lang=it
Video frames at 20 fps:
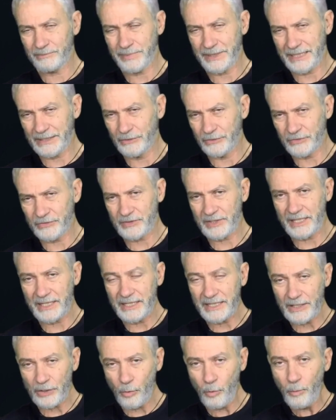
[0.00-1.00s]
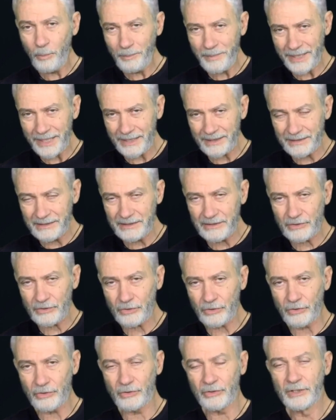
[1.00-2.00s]
paradossale, che un
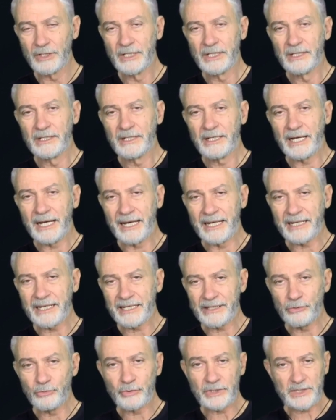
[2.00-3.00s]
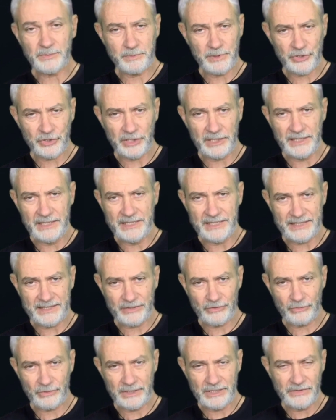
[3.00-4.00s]
medico anche di una
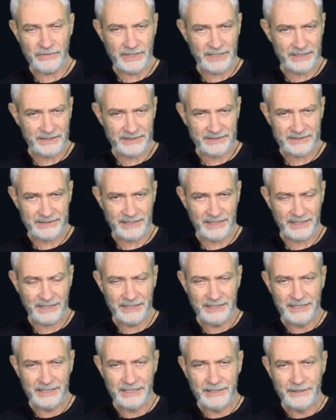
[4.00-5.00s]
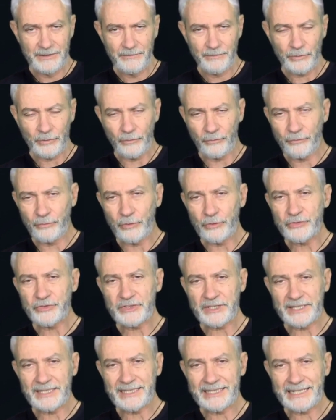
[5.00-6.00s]
specializzazione diversa non fosse
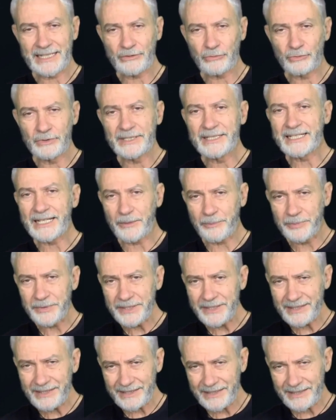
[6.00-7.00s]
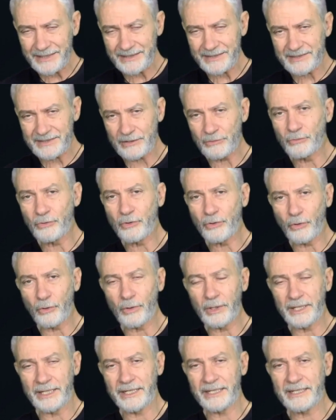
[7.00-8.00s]
in grado di capire se un
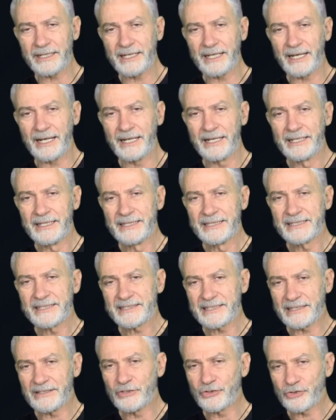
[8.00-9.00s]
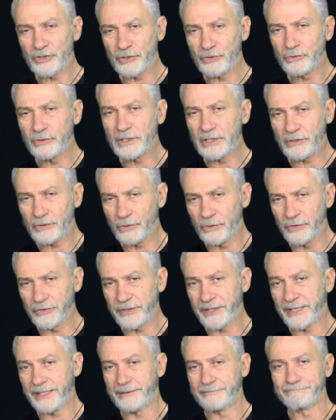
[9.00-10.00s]
collega sta dicendo delle
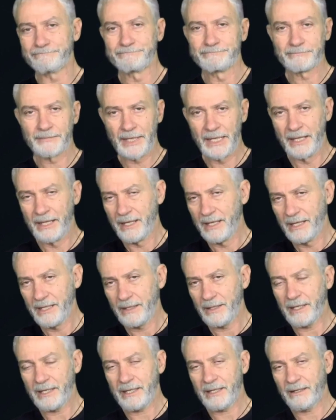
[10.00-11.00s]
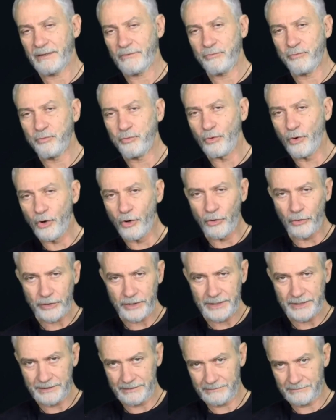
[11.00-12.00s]
cose eh,
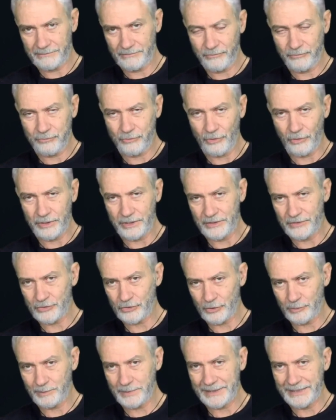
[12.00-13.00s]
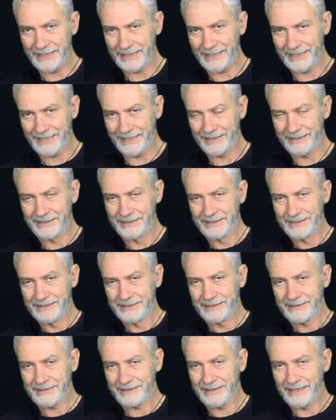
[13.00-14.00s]
fuori, fuori insomma, della,
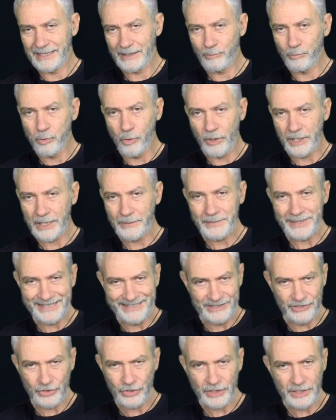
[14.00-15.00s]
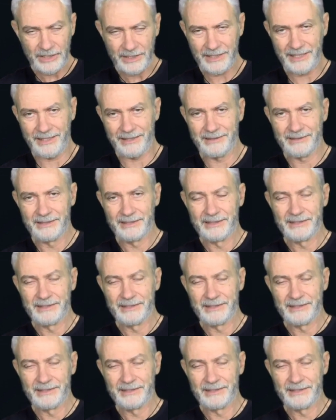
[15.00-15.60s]
della, buona medicina.